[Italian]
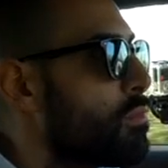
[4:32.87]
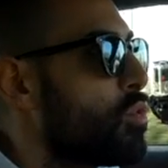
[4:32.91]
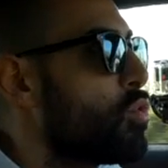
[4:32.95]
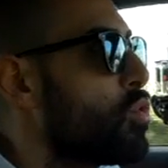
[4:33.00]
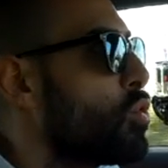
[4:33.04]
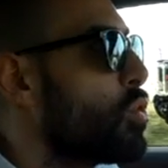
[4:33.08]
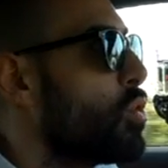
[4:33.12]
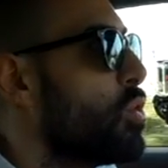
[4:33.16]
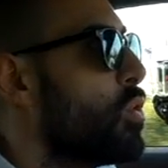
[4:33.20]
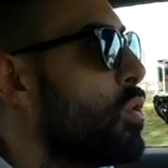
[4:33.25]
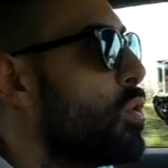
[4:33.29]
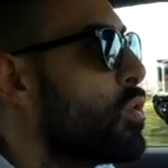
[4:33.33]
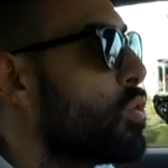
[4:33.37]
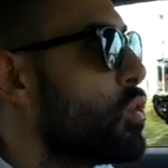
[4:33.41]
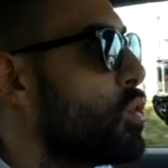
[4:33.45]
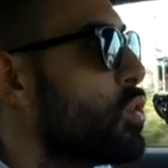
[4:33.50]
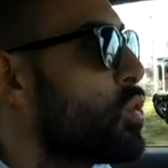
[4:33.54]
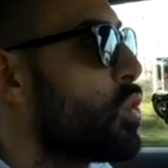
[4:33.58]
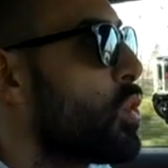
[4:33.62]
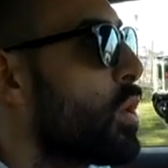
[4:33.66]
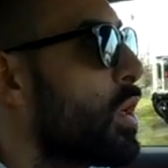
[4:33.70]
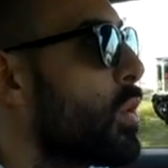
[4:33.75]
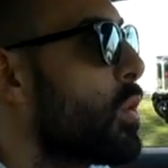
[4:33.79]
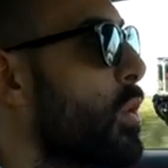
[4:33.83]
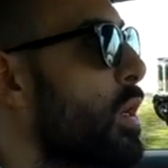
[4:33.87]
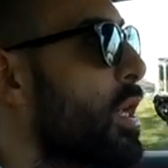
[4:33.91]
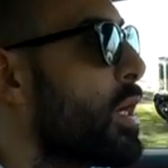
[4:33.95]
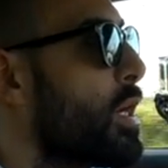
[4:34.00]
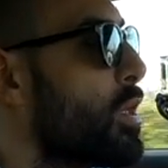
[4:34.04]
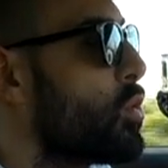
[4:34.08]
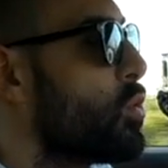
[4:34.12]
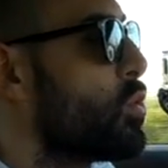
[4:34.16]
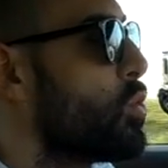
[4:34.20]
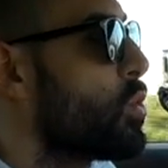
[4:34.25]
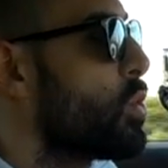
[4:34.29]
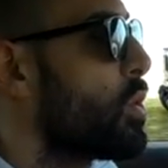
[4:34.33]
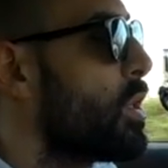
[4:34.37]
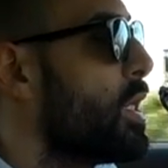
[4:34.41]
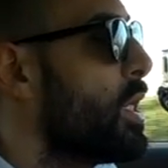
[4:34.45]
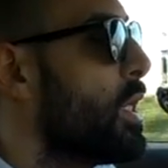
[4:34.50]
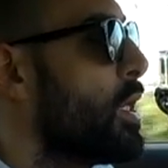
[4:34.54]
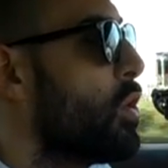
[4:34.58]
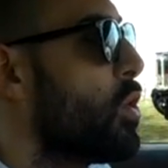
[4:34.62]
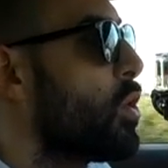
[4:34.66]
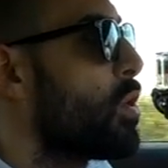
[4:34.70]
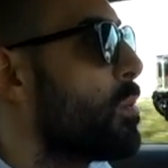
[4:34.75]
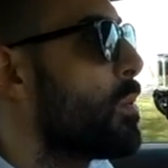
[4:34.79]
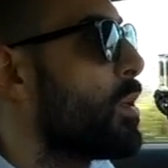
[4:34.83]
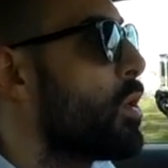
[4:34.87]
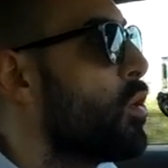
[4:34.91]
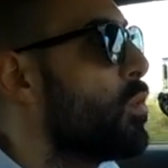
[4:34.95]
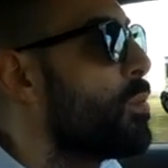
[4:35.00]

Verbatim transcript: tutto, tutto, regolare, tutto nella norma,